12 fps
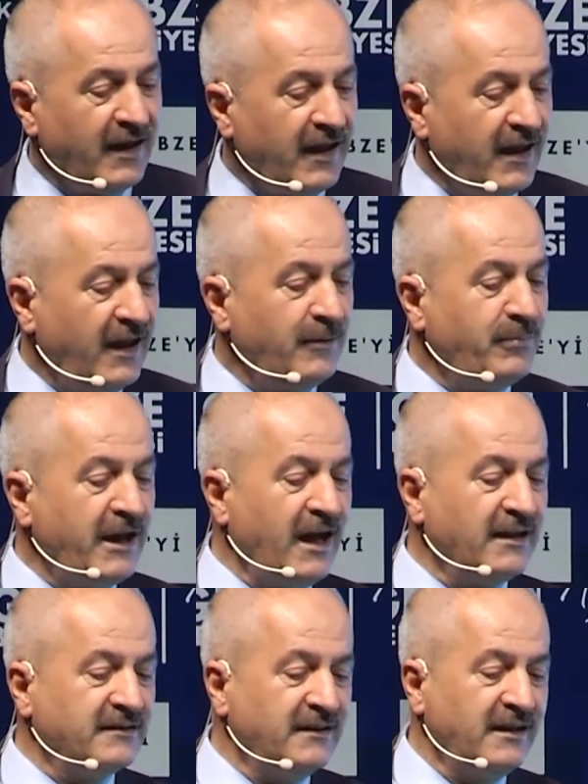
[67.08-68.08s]

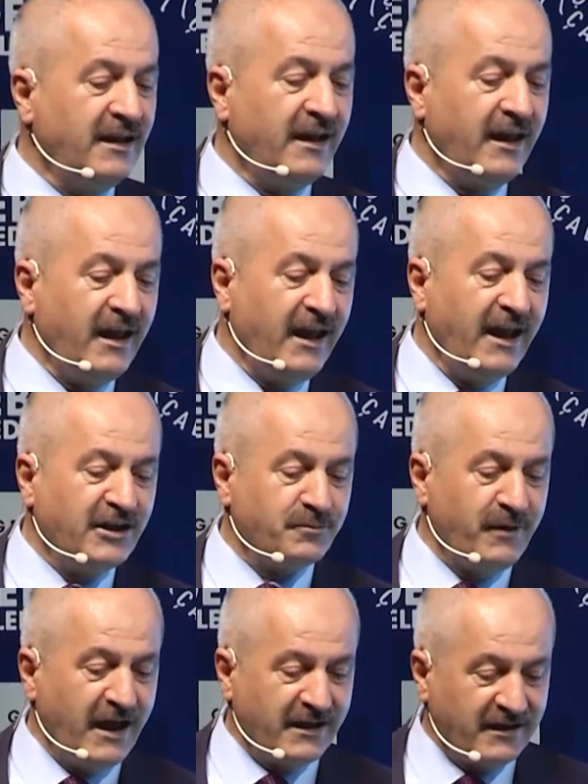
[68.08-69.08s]
e-beyan,
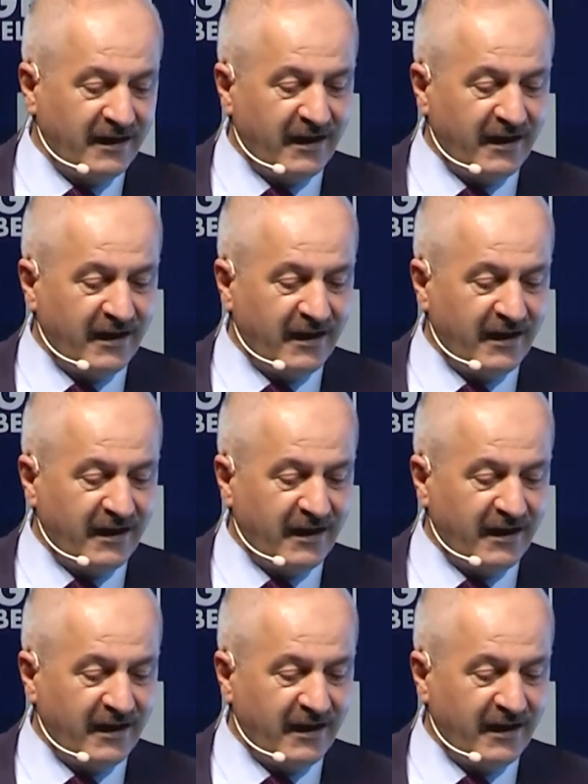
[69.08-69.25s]
e-eksper,